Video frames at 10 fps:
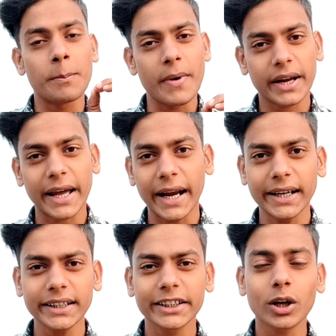मैं
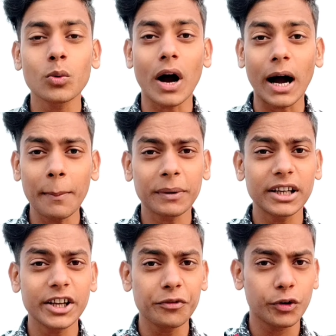गारंटी देता हूँ आपके
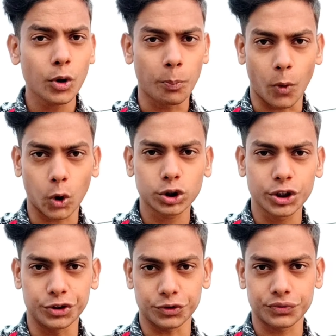लिए ये वीडियो बहुत
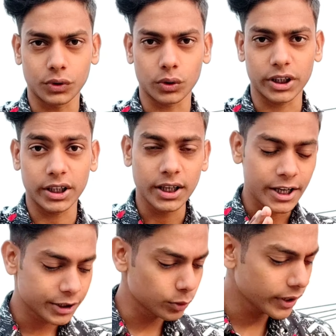ही यूज़फुल होगी
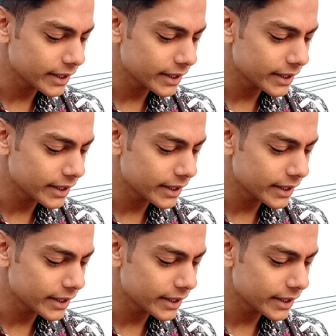क्योंकि